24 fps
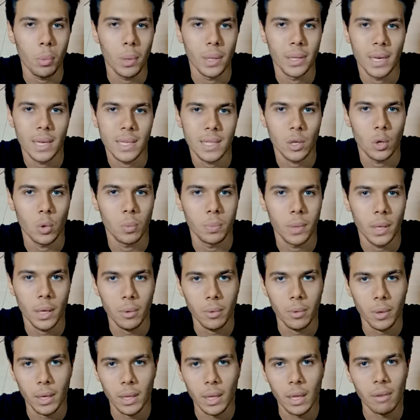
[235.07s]
مدرسه وبتاع
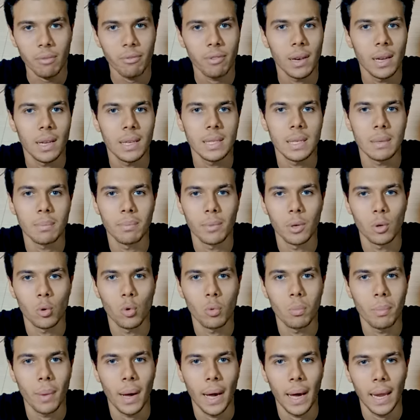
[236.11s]
وكده فلازم
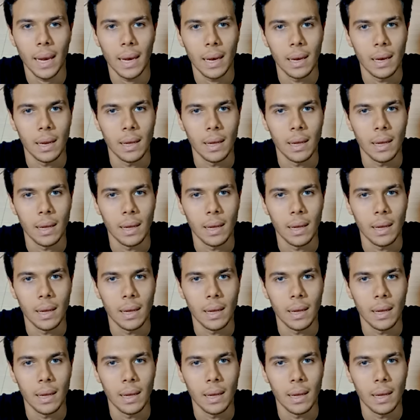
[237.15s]
يكون معاه